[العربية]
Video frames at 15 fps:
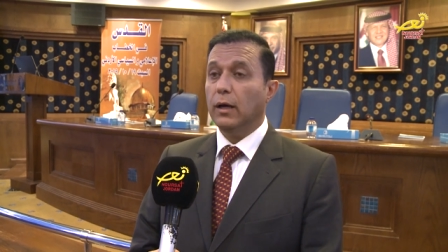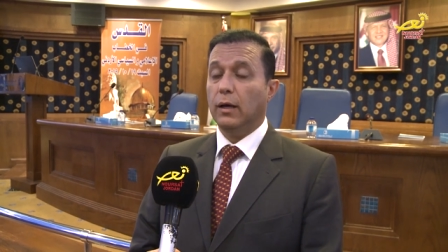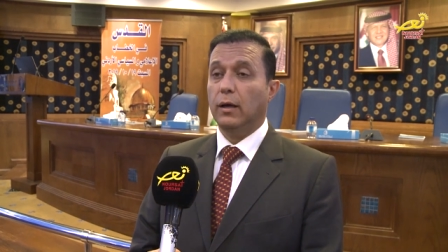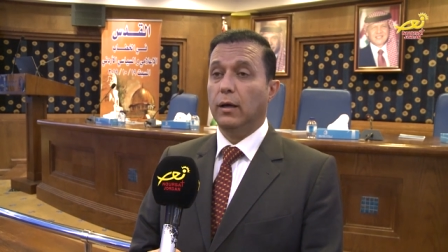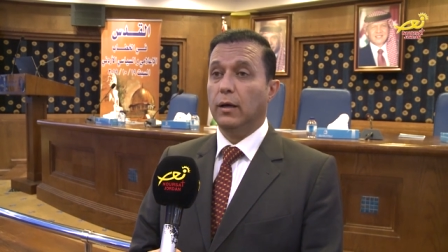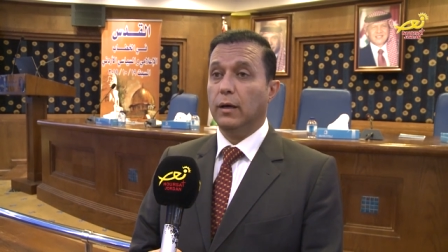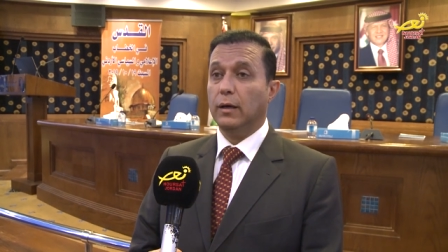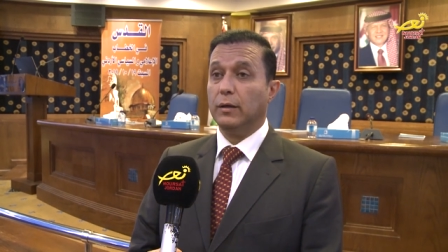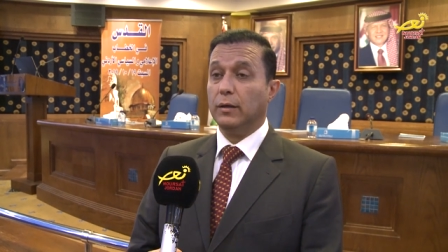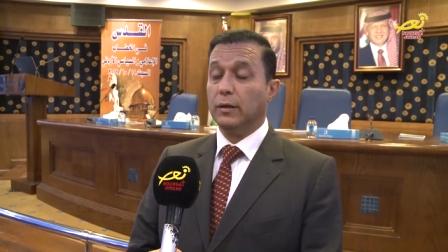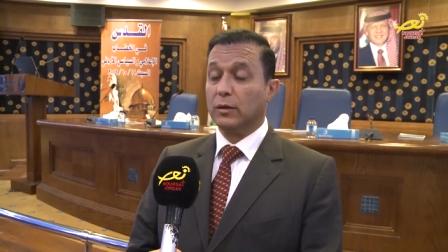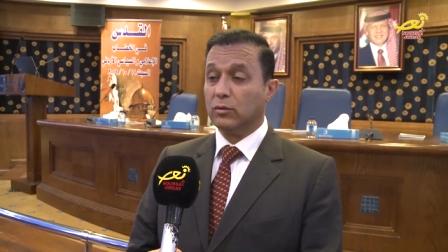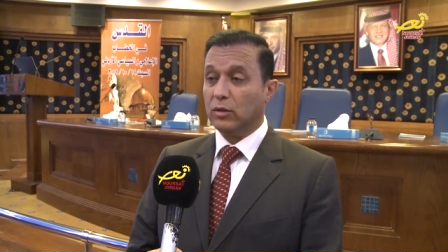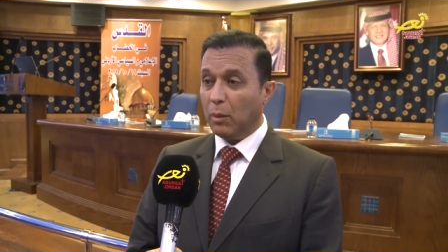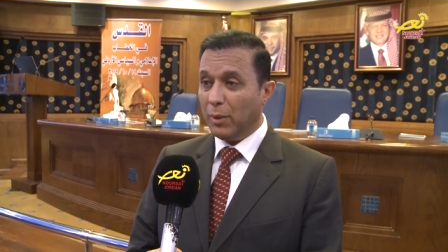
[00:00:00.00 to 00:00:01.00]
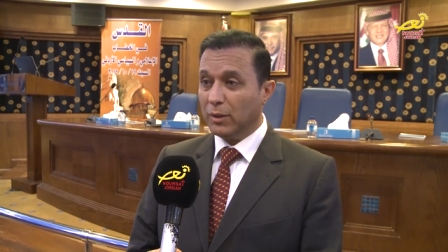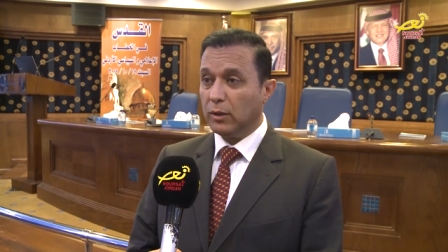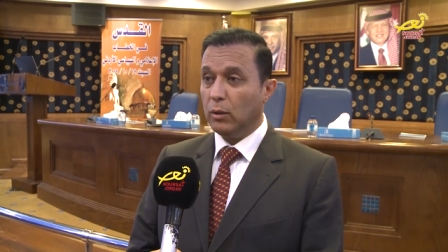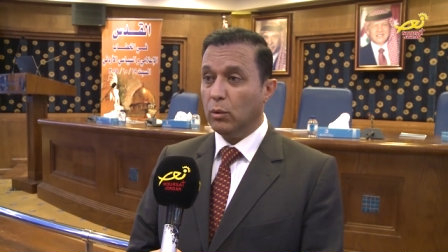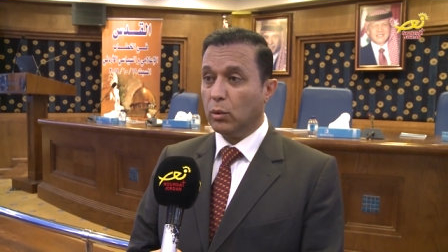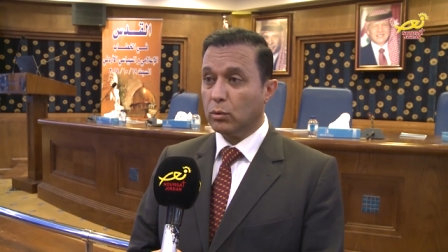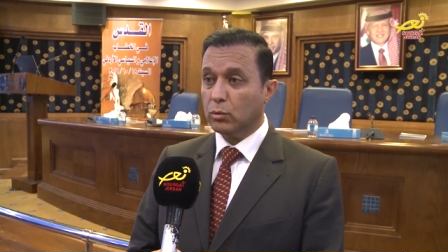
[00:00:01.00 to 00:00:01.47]
آه، ارتبط
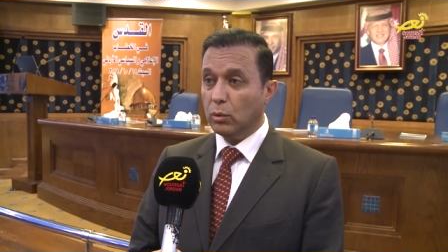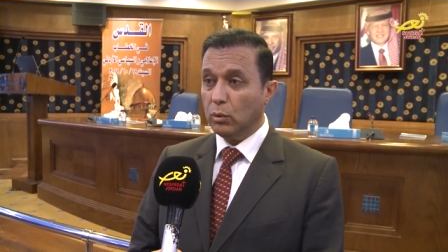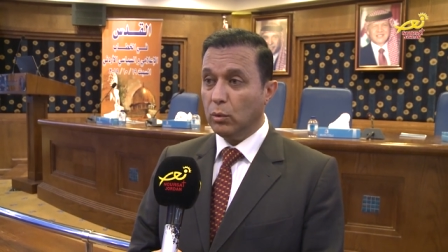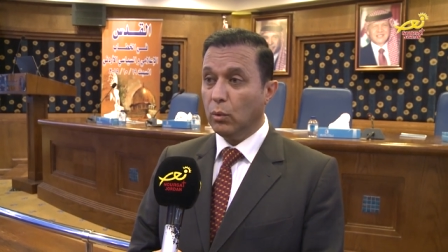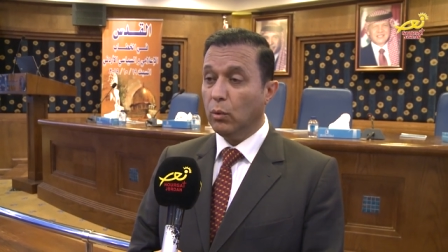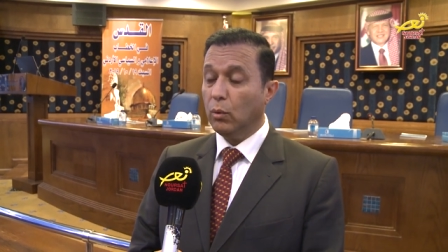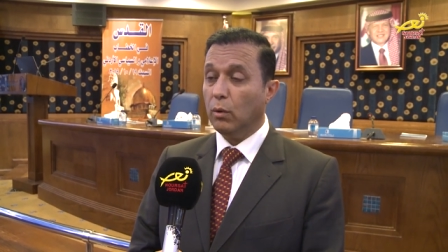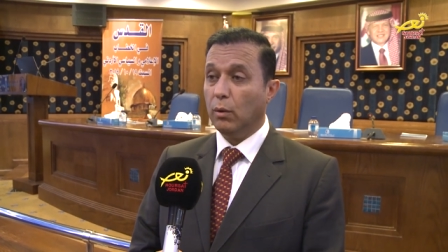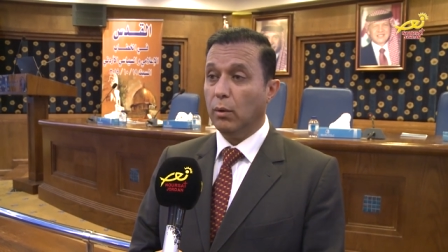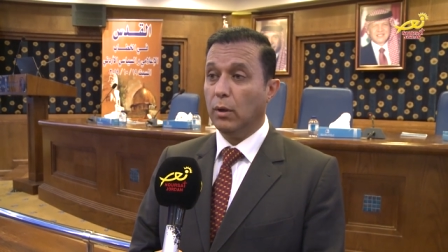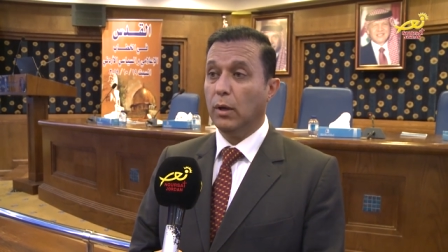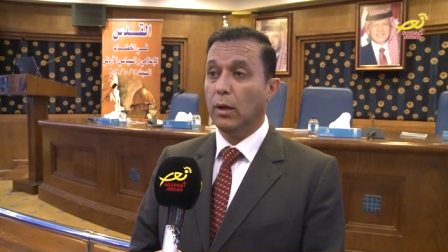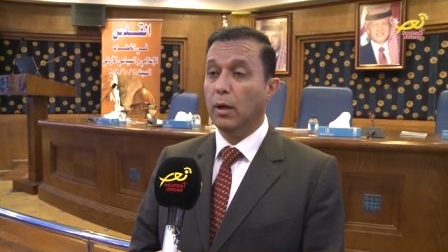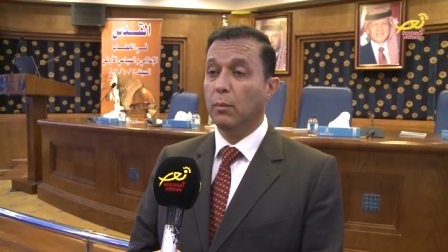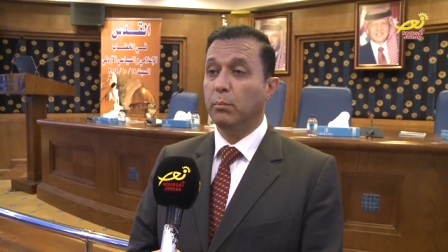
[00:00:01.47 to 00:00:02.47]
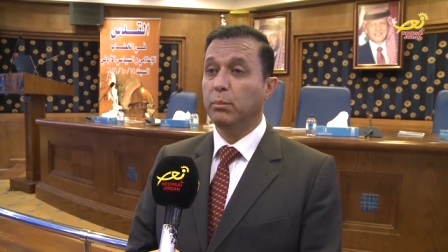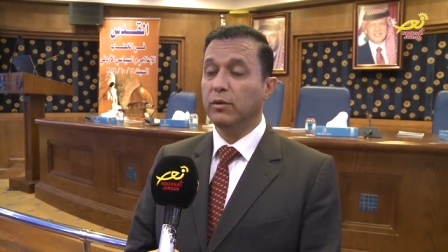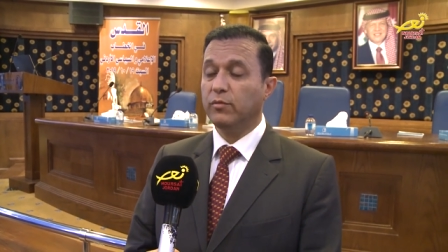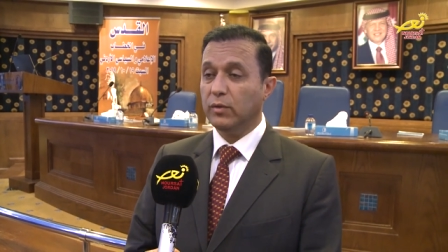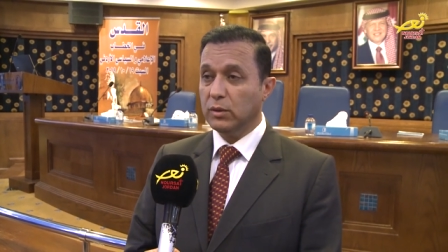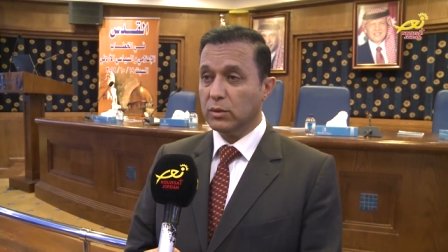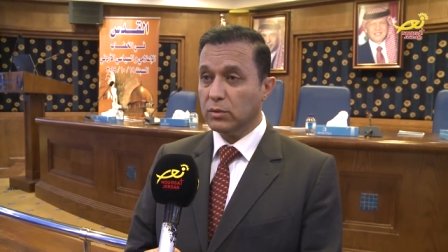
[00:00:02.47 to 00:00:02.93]
الأردن آه،
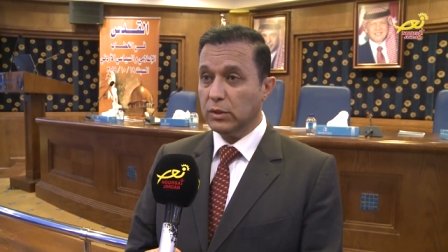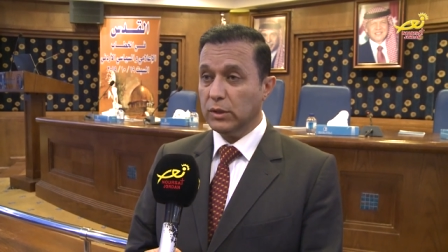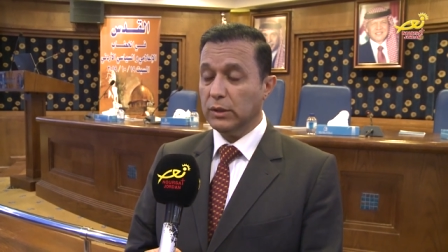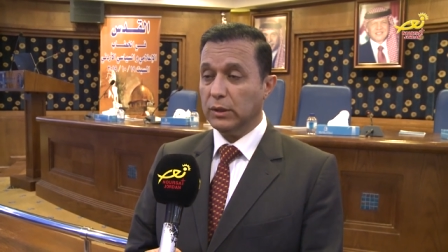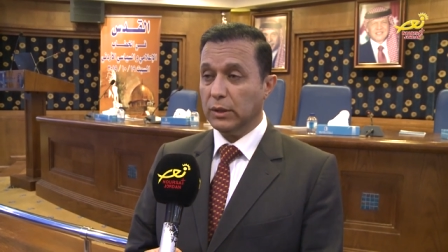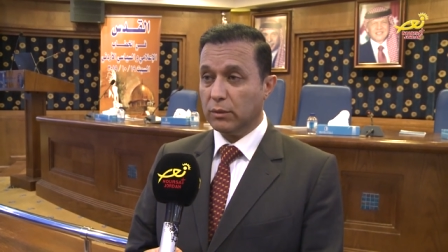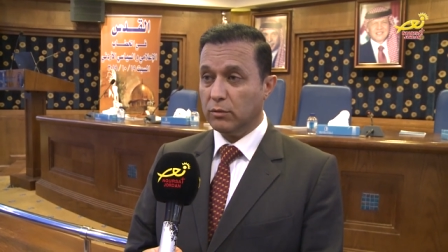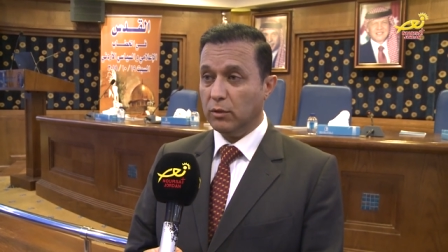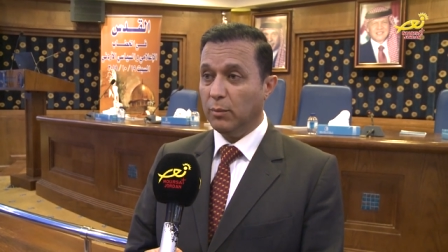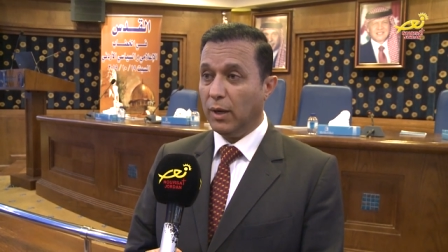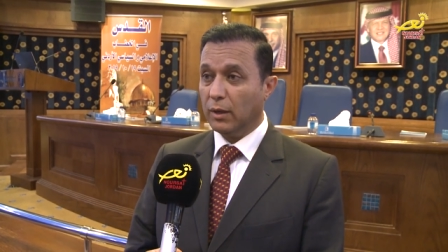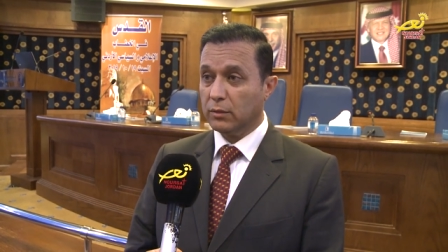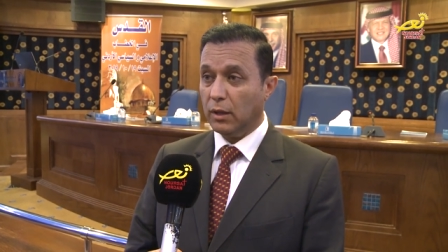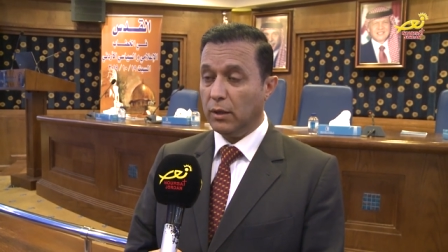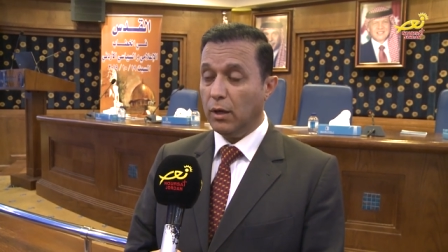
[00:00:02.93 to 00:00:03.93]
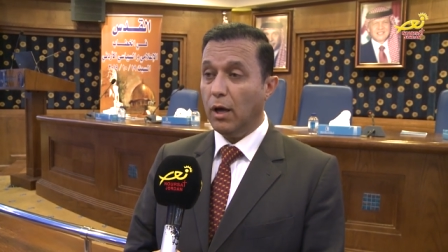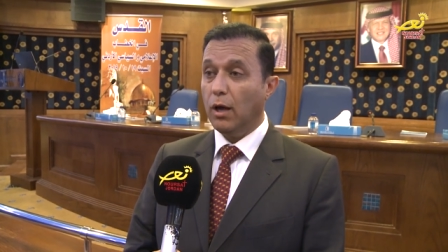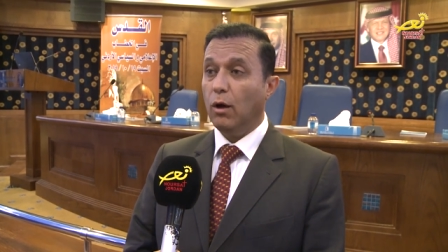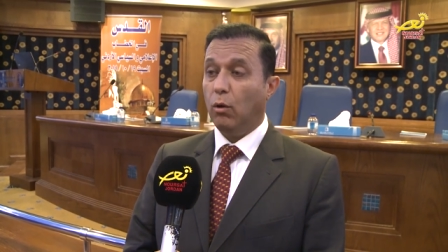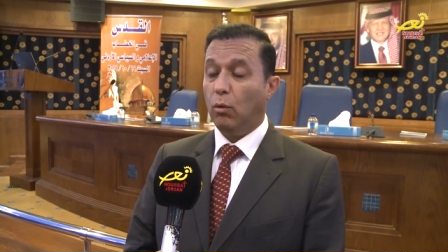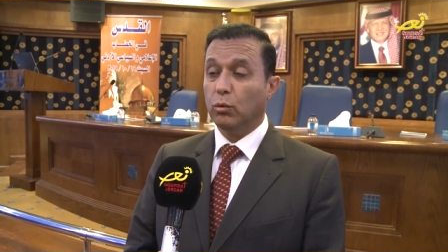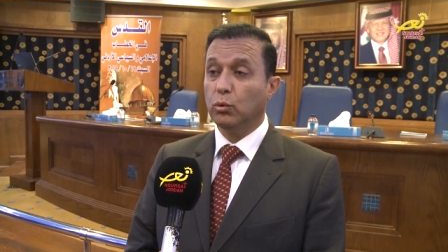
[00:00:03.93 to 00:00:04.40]
بفلسطين ارتباطا
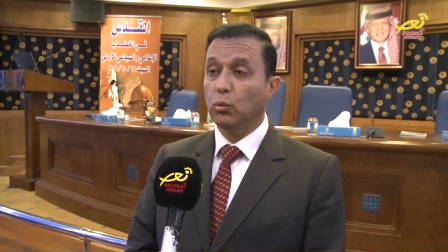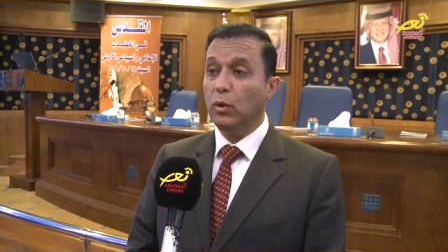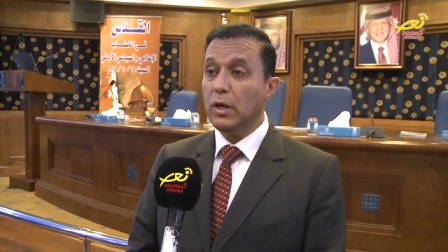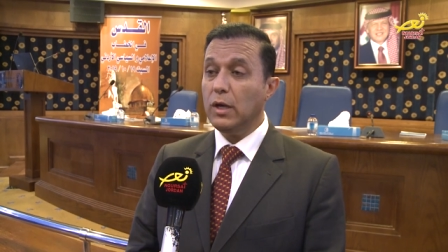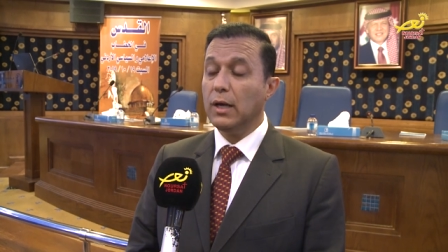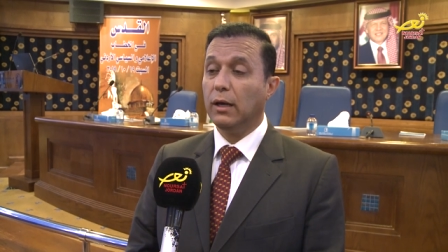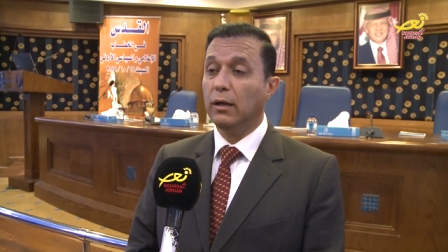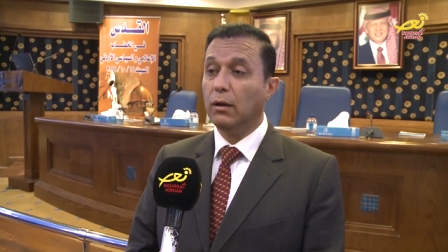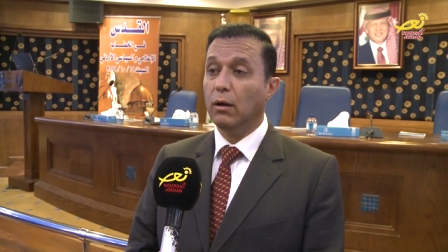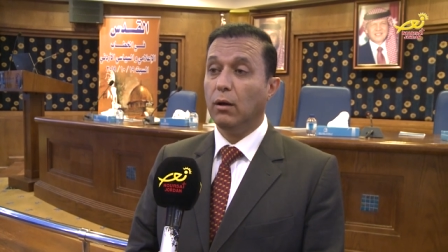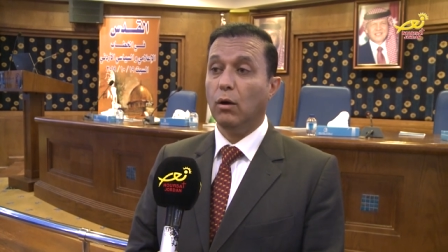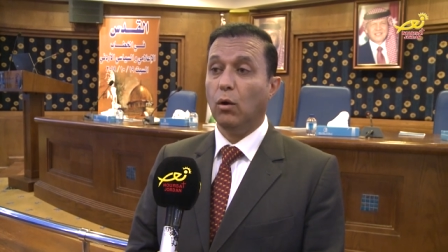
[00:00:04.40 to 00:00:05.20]
عضويا